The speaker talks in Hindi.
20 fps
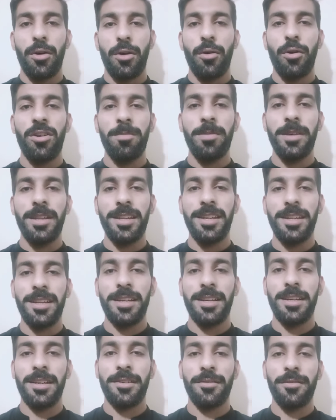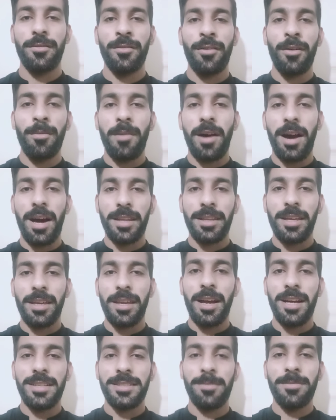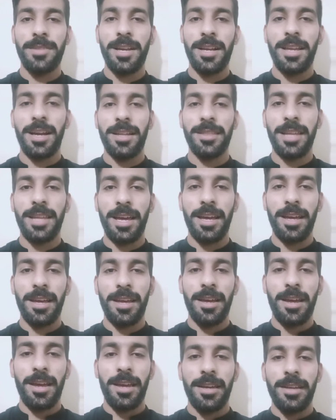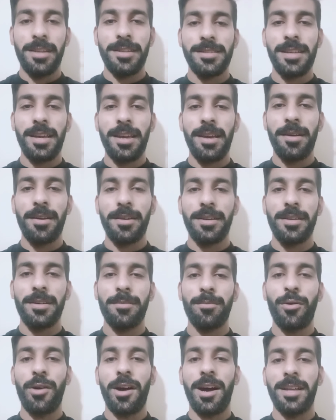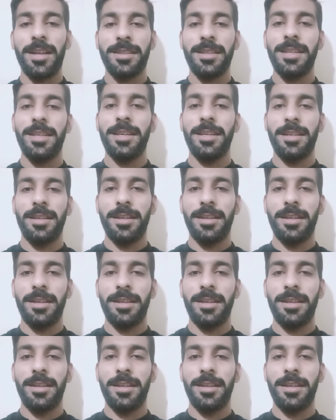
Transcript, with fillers: और फिर उनको मार के क्या समझा जाता है इसे बहादरी